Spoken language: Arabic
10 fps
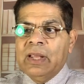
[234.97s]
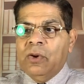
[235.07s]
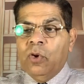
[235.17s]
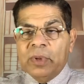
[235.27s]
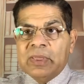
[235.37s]

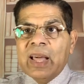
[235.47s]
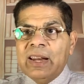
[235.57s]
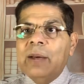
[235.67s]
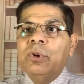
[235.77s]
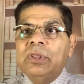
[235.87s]
وبالتالي
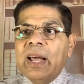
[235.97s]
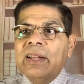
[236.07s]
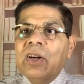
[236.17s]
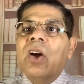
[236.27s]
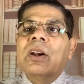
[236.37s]
لابد أن
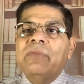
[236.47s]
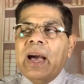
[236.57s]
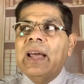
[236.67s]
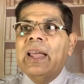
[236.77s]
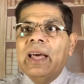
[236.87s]
نتعرف
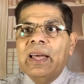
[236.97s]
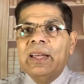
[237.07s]
على